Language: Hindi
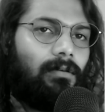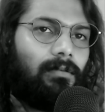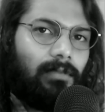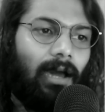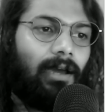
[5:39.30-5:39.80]

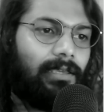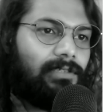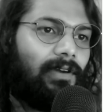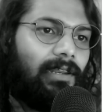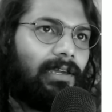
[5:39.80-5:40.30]
था
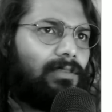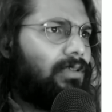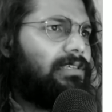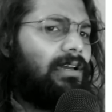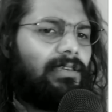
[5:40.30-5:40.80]
इस वाले का तो
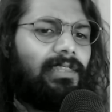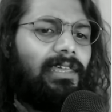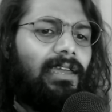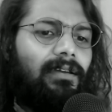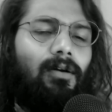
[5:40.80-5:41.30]
अच्छा इतना
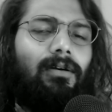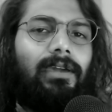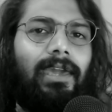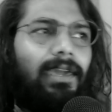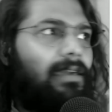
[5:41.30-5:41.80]
ही है
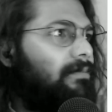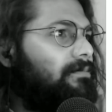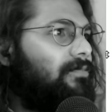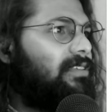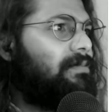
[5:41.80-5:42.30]
ओके
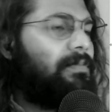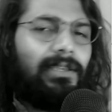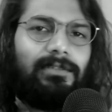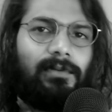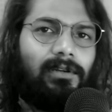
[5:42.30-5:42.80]
वैसे
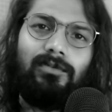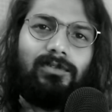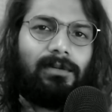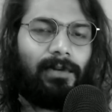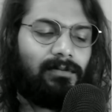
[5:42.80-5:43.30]
पाँच मिनट हो
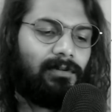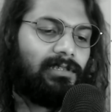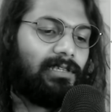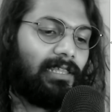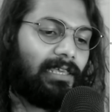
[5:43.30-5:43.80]
चुके हैं पाँच मिनट
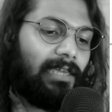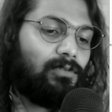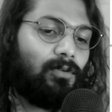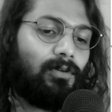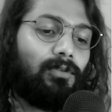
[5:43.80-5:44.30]
से ज़्यादा क्या ही
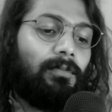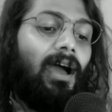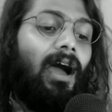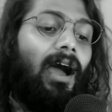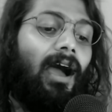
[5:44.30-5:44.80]
सुनोगे तुम
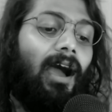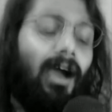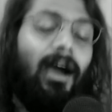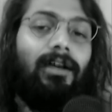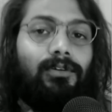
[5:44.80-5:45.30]

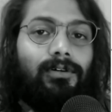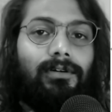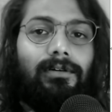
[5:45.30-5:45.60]
तो